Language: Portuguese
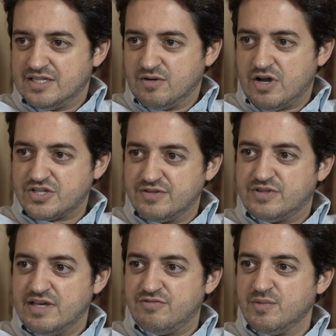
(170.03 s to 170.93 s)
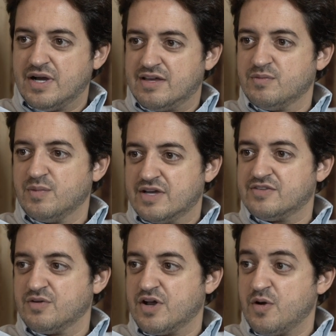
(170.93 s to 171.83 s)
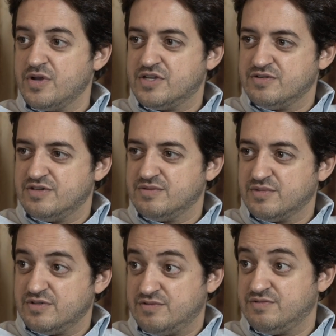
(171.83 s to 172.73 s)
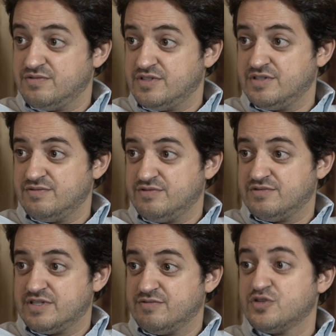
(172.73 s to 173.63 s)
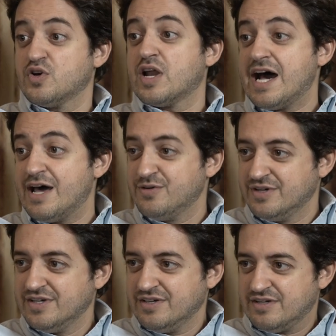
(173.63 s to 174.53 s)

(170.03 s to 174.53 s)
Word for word: Então, eu acho que teve uma, uma questão realmente de, de, de ser visionário,